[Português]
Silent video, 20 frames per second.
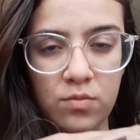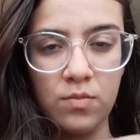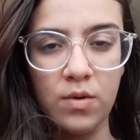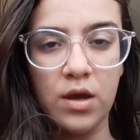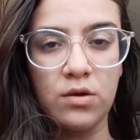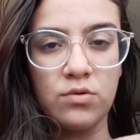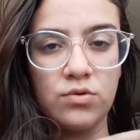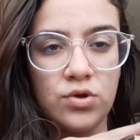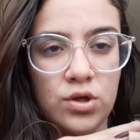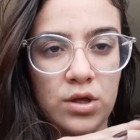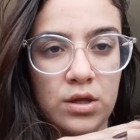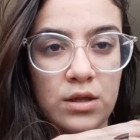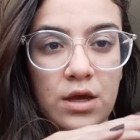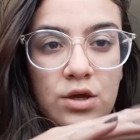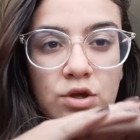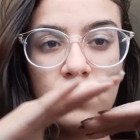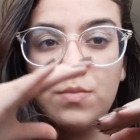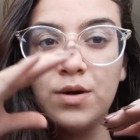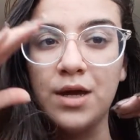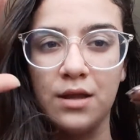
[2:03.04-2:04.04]
o meio-dia,
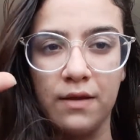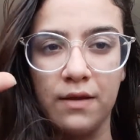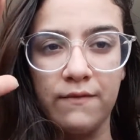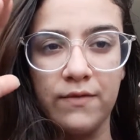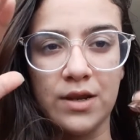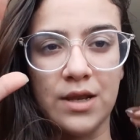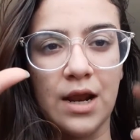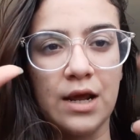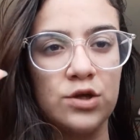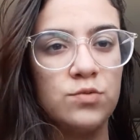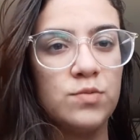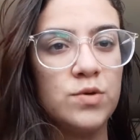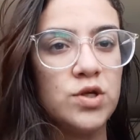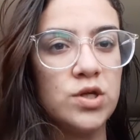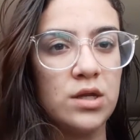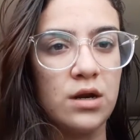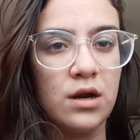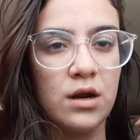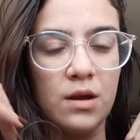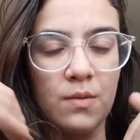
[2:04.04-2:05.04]
desde manhã, na verdade,
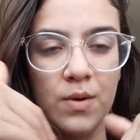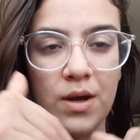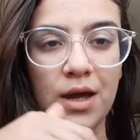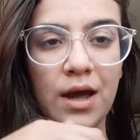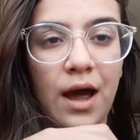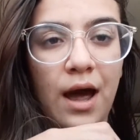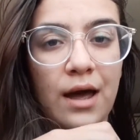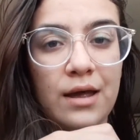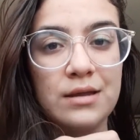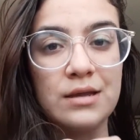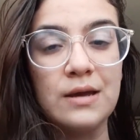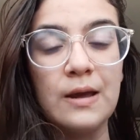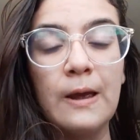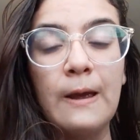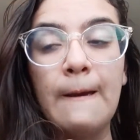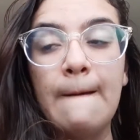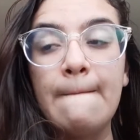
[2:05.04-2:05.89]
mexendo na arquibancada.